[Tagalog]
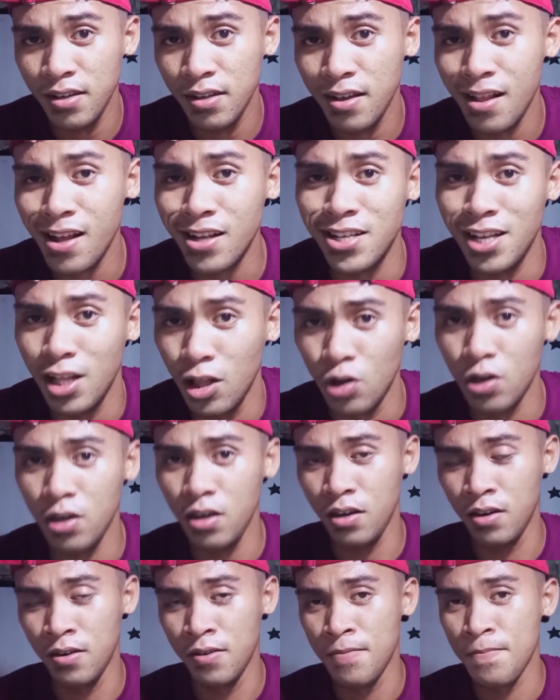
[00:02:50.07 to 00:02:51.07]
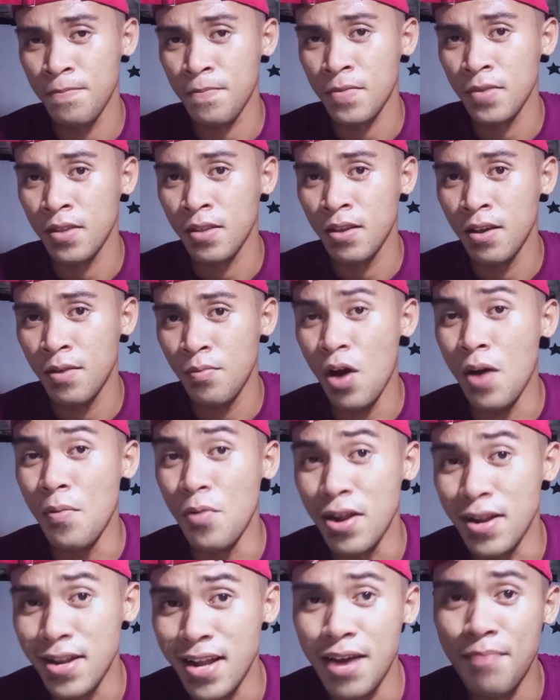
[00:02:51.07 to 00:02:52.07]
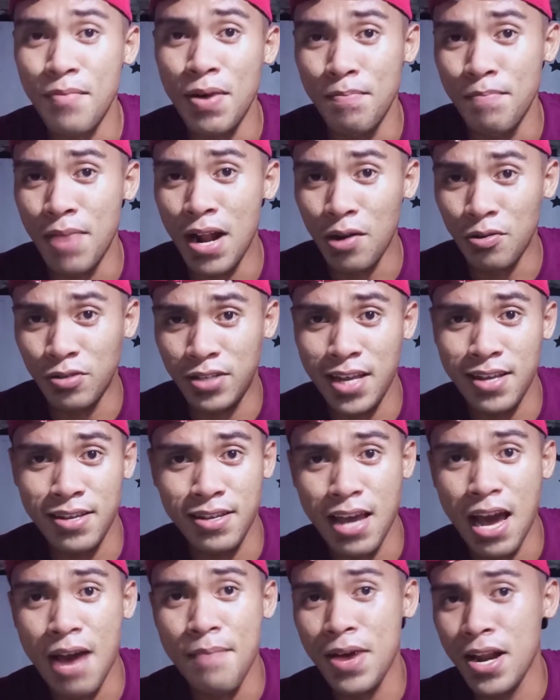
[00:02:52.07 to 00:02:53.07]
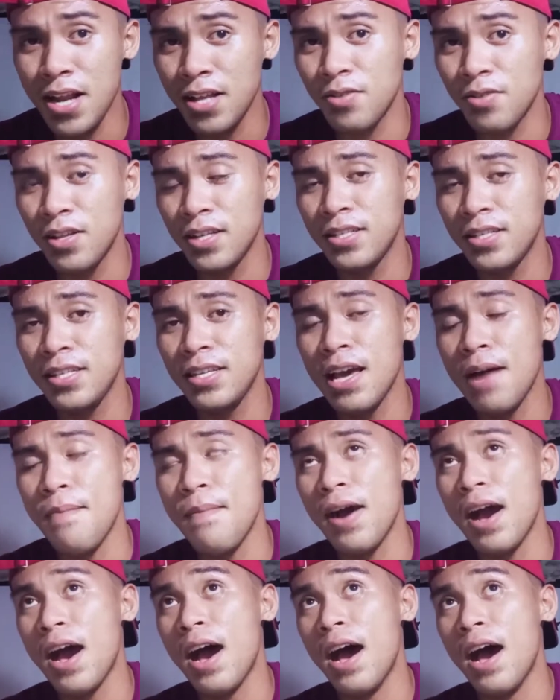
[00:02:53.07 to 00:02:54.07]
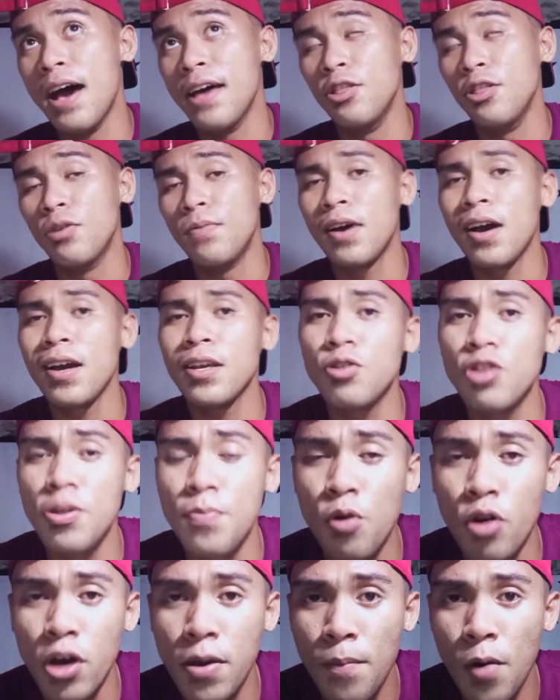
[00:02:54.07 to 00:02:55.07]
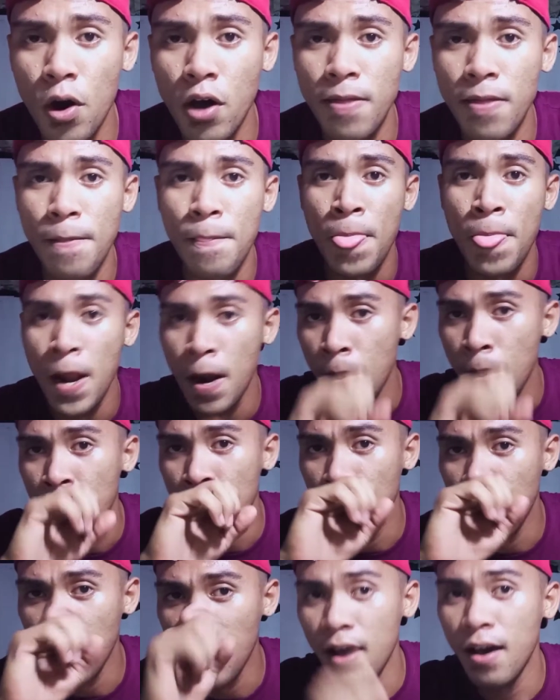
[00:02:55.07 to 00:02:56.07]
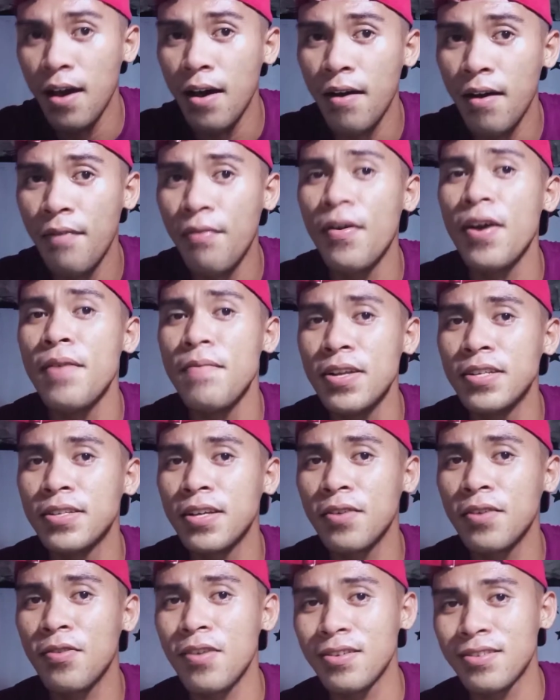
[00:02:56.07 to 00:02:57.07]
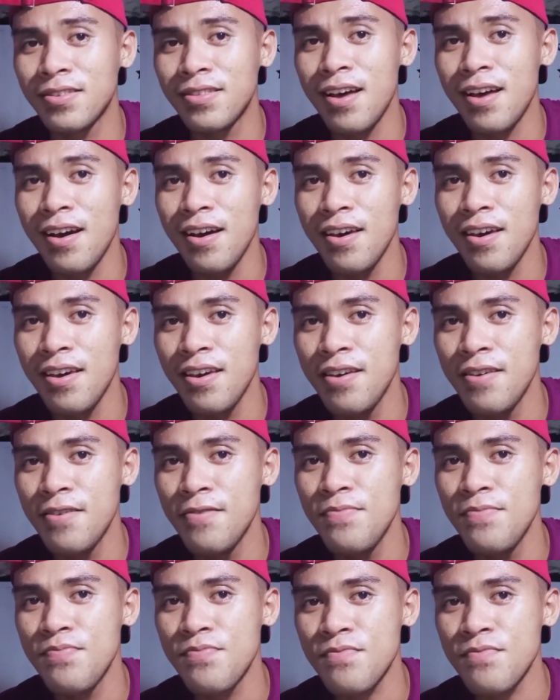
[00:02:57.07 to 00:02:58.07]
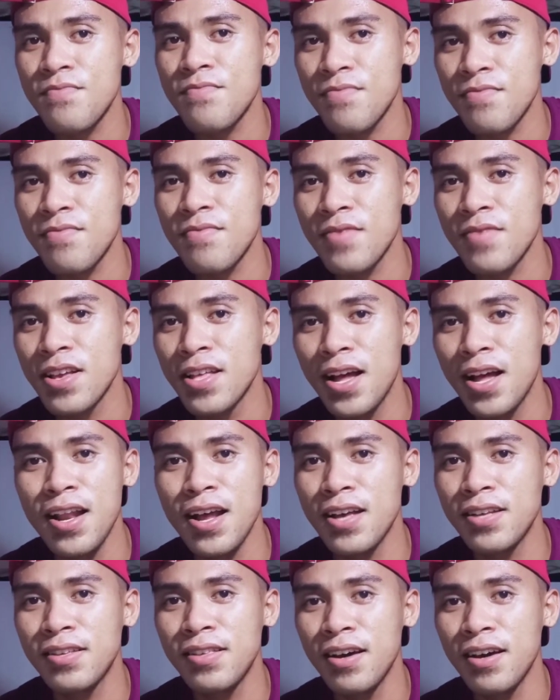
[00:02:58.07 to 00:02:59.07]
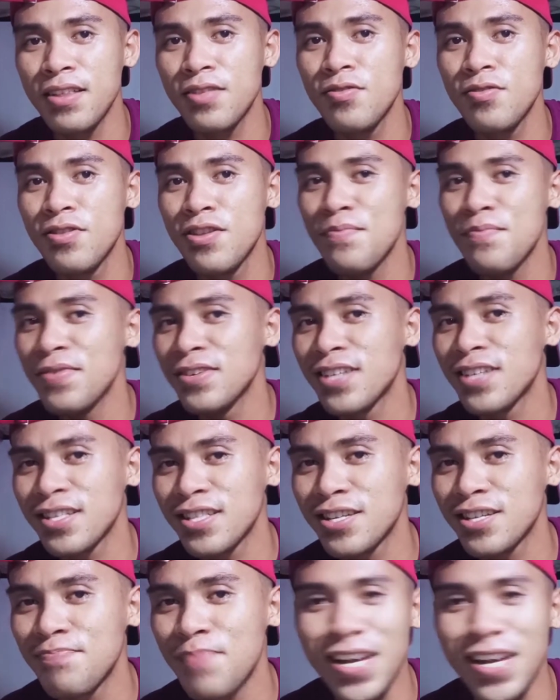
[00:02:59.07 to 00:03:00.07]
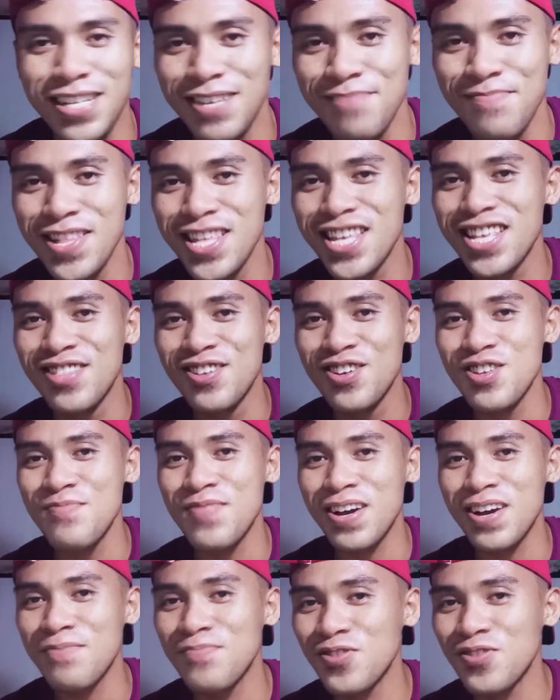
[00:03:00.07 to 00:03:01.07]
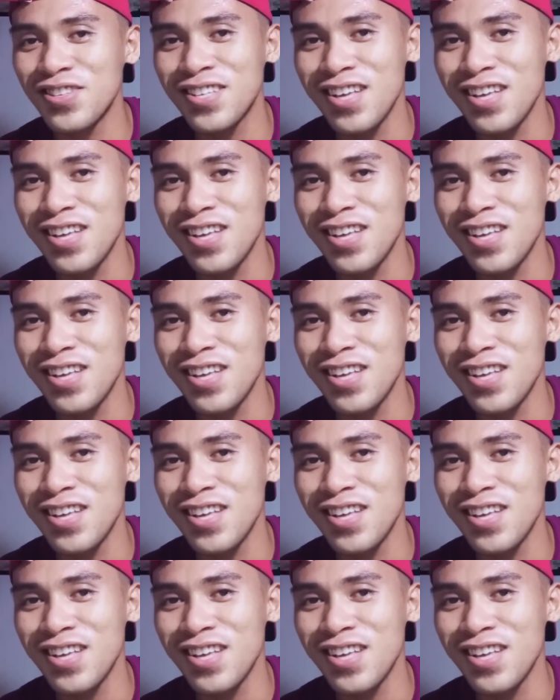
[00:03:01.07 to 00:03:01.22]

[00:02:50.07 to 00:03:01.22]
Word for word: Election Lord. Paamura nang mambal ko sa iya, marit ko na siya mga ano, mga UD Pokemon. Mga 5 lang sa hasta kay mga hasta kay hindi man satisfied si Manino pag-abot